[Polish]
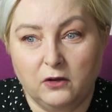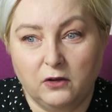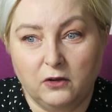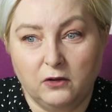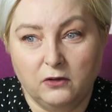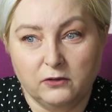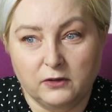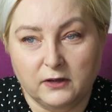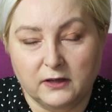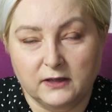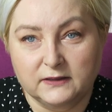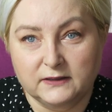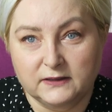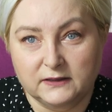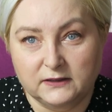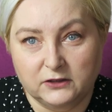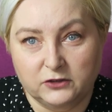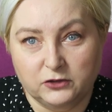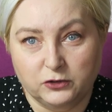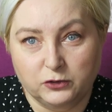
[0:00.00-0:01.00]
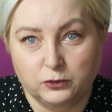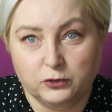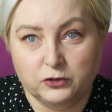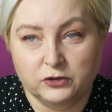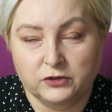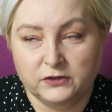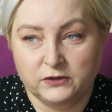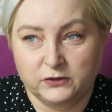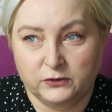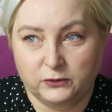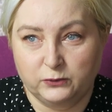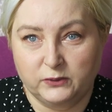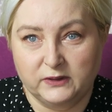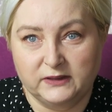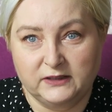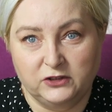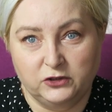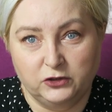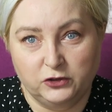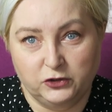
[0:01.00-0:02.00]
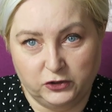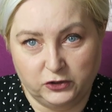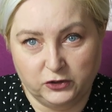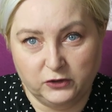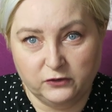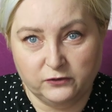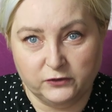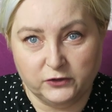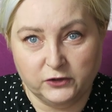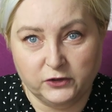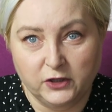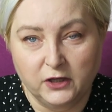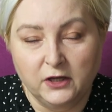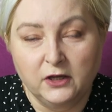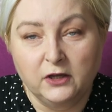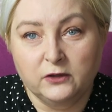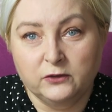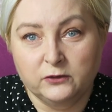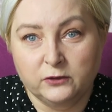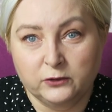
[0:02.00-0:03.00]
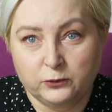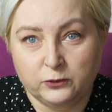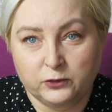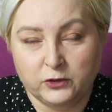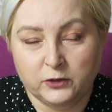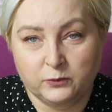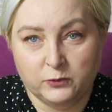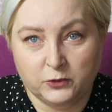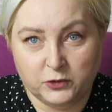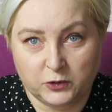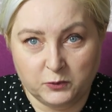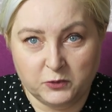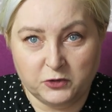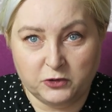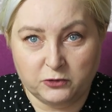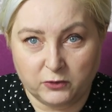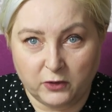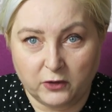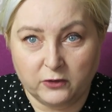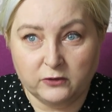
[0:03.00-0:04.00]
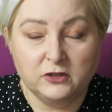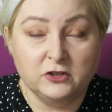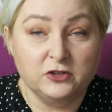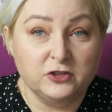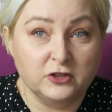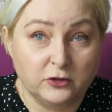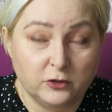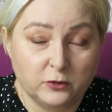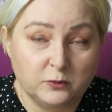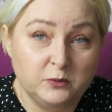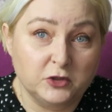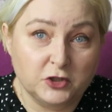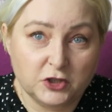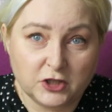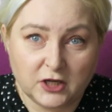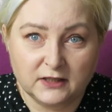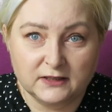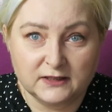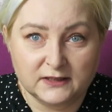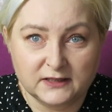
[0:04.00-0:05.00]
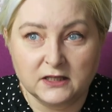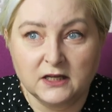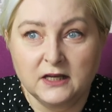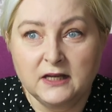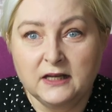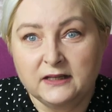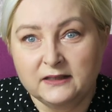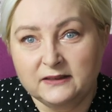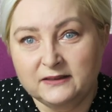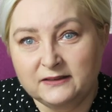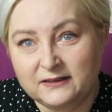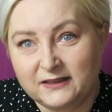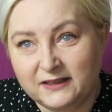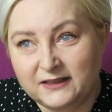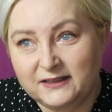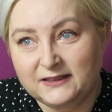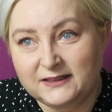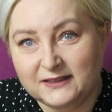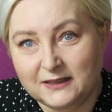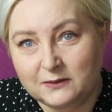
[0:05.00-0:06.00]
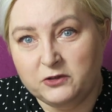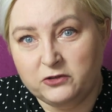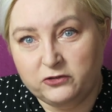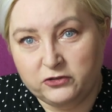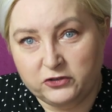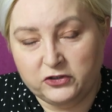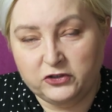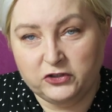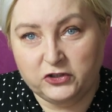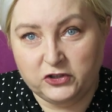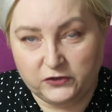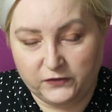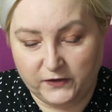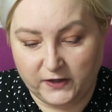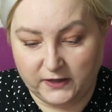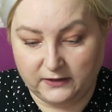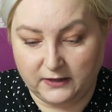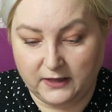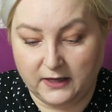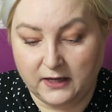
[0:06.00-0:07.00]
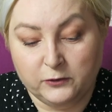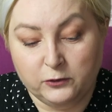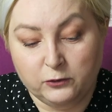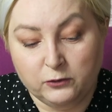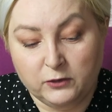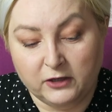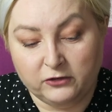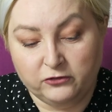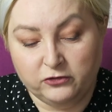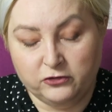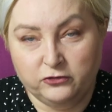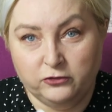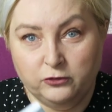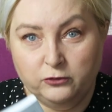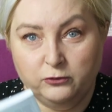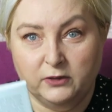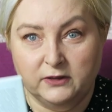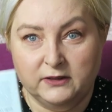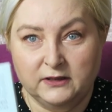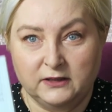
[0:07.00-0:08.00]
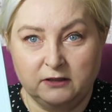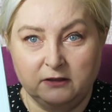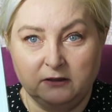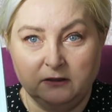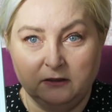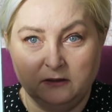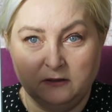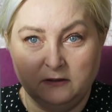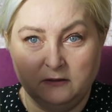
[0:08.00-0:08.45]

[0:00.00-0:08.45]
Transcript: oraz też różnych sytuacji życiowych, do których możemy się odnieść jako mieszkańcy tej samej części świata. Druga część okładki